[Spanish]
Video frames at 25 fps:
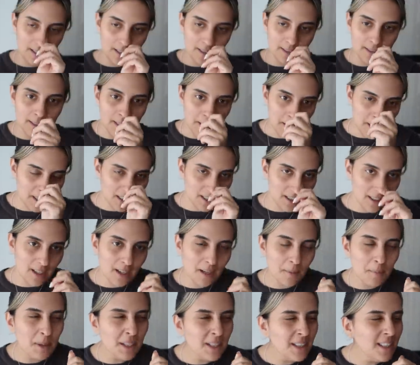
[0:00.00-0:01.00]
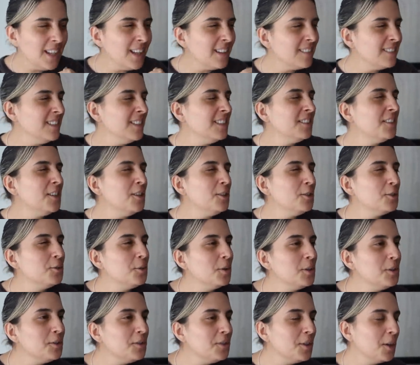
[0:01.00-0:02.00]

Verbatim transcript: Así, de repente, así entre los sueños,